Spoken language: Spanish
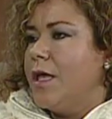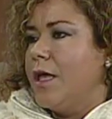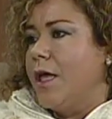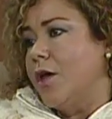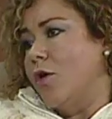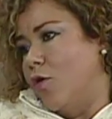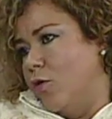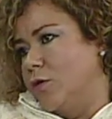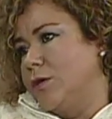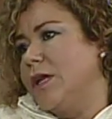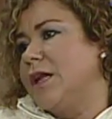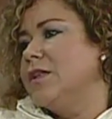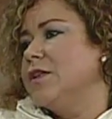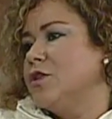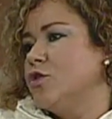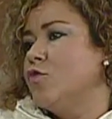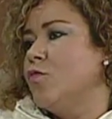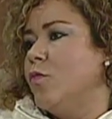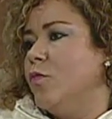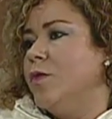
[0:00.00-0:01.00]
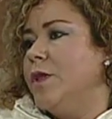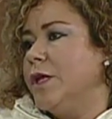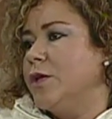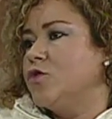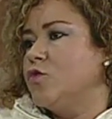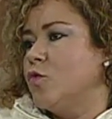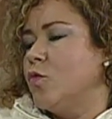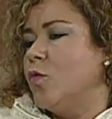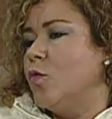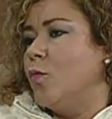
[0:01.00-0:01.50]
en contra de su, de
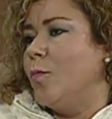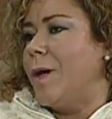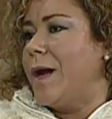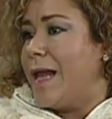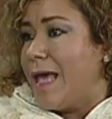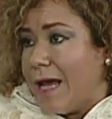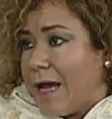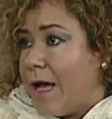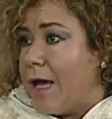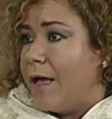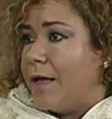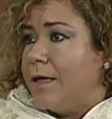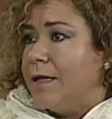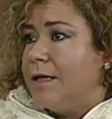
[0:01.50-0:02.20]
su pareja.